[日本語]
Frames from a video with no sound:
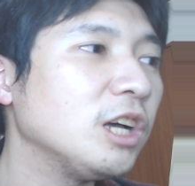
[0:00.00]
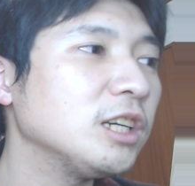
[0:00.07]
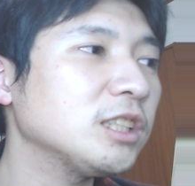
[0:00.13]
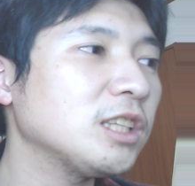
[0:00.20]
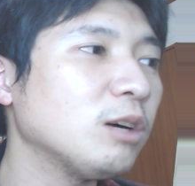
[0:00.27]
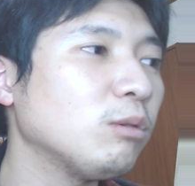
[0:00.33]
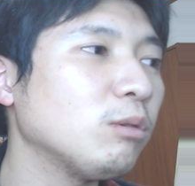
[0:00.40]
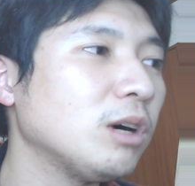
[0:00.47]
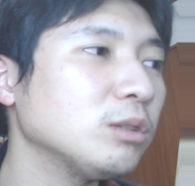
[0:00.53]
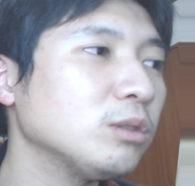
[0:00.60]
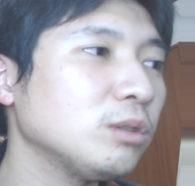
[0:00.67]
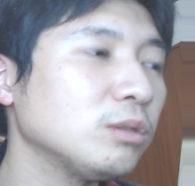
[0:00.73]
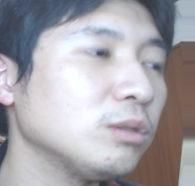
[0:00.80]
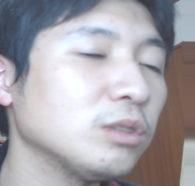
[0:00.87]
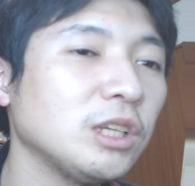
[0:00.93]
した
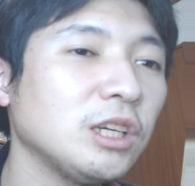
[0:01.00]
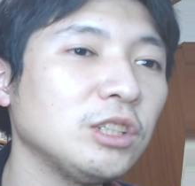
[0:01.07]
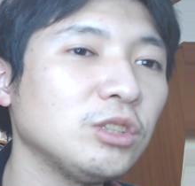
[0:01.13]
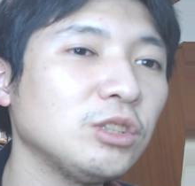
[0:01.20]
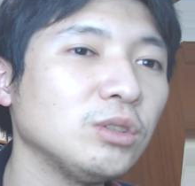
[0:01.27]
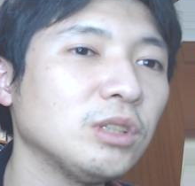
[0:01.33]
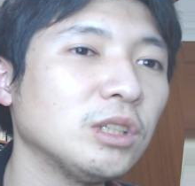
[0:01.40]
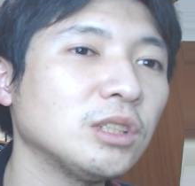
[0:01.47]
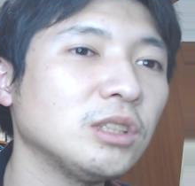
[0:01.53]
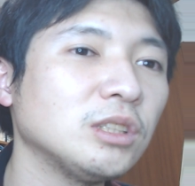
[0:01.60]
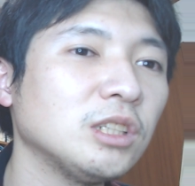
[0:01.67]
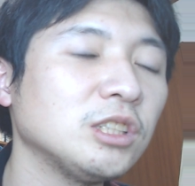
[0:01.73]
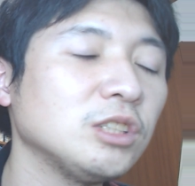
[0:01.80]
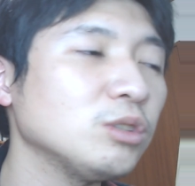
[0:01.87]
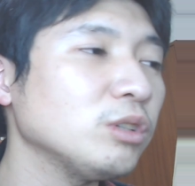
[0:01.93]
フォワードの選手です
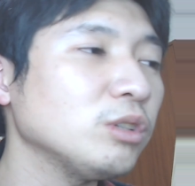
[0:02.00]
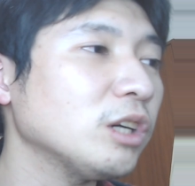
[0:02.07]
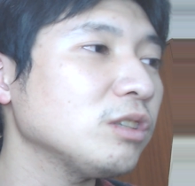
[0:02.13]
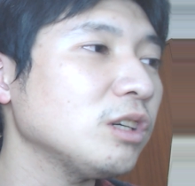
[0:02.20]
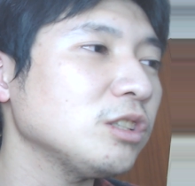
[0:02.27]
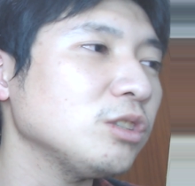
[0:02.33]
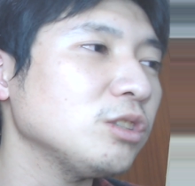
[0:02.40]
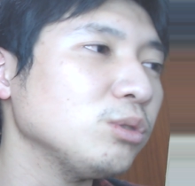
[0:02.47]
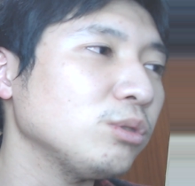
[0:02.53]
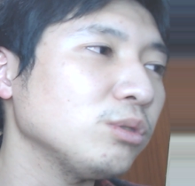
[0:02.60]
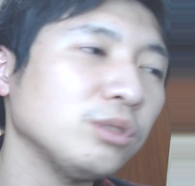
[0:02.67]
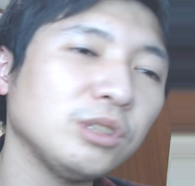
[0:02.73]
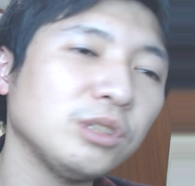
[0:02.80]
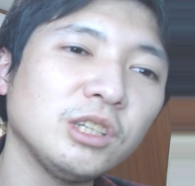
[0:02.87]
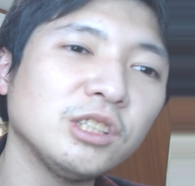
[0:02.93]
ね、身長ひゃくはちじゅうよ
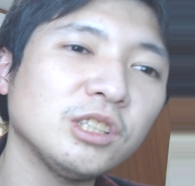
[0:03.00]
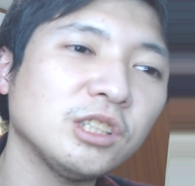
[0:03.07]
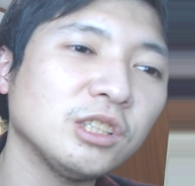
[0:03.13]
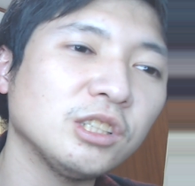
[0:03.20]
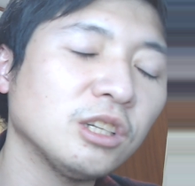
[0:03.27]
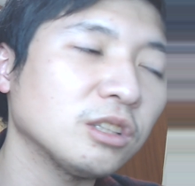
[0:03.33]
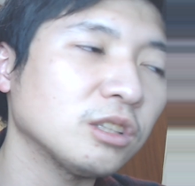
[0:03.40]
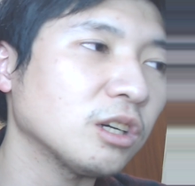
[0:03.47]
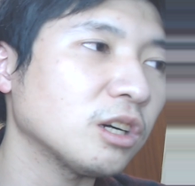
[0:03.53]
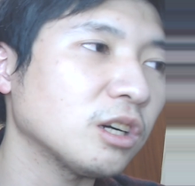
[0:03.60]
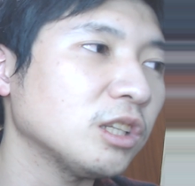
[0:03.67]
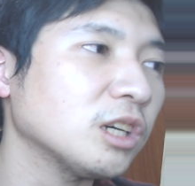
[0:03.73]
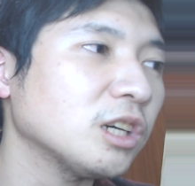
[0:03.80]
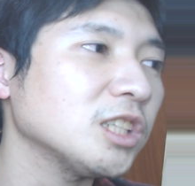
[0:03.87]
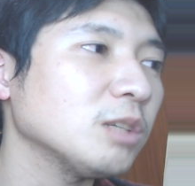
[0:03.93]
んセンチだったか
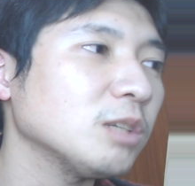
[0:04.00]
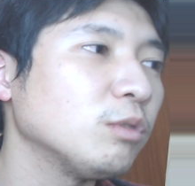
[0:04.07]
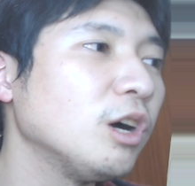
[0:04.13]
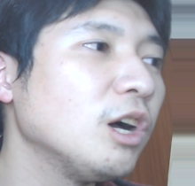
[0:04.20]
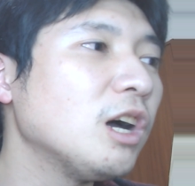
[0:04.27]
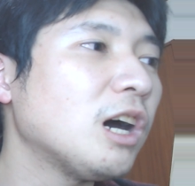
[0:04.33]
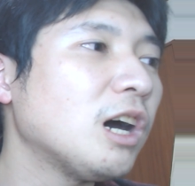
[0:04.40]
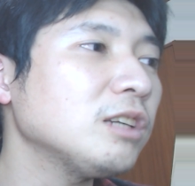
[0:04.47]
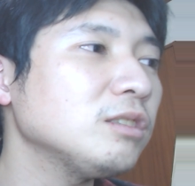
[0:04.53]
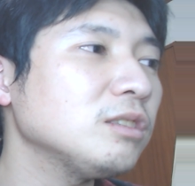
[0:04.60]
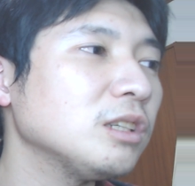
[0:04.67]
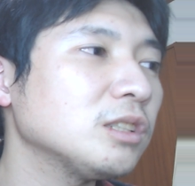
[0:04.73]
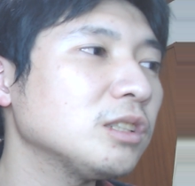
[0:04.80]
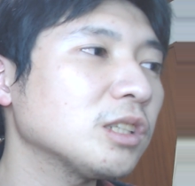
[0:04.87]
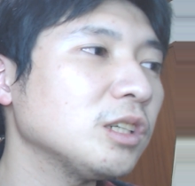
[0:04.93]
な、高さもある
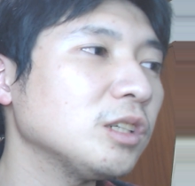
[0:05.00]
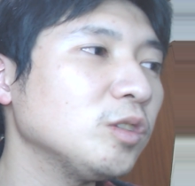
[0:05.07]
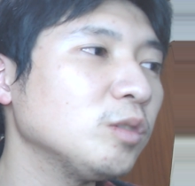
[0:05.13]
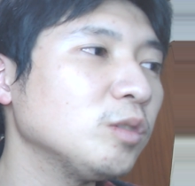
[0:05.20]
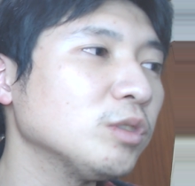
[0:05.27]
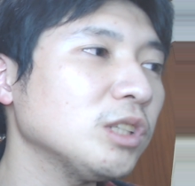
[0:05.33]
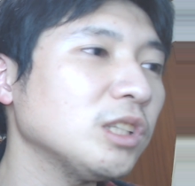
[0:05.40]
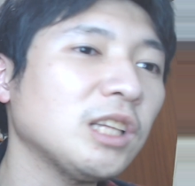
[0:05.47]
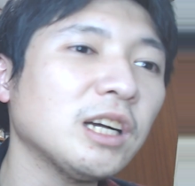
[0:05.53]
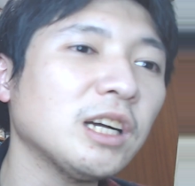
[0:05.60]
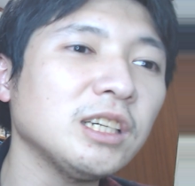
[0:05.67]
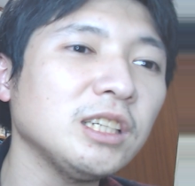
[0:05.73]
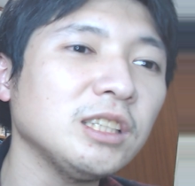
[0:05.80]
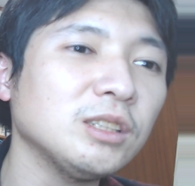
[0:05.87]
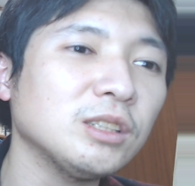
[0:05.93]
んですけども、ただ
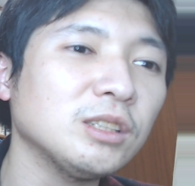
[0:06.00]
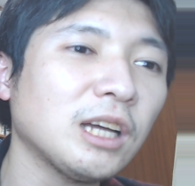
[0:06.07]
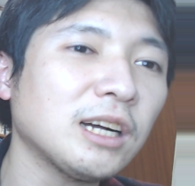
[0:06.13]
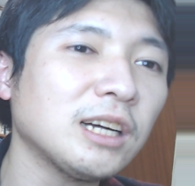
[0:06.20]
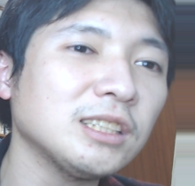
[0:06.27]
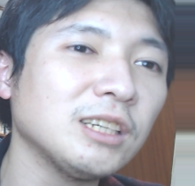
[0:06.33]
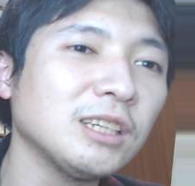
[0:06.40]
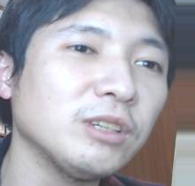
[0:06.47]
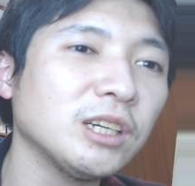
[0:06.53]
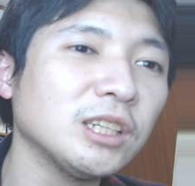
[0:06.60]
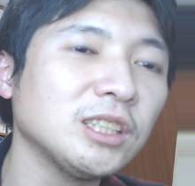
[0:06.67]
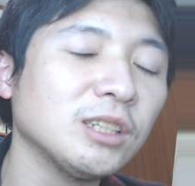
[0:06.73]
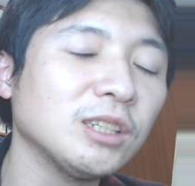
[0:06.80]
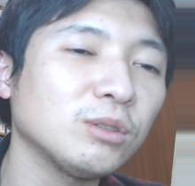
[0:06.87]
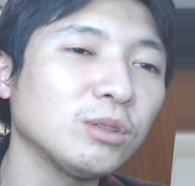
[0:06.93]
高い、高さを生
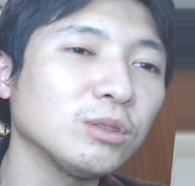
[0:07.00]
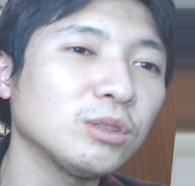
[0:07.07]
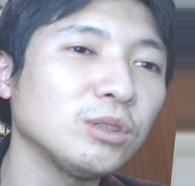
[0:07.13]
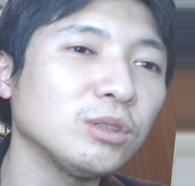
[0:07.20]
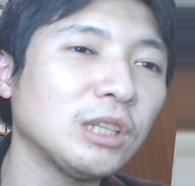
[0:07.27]
かしたこの、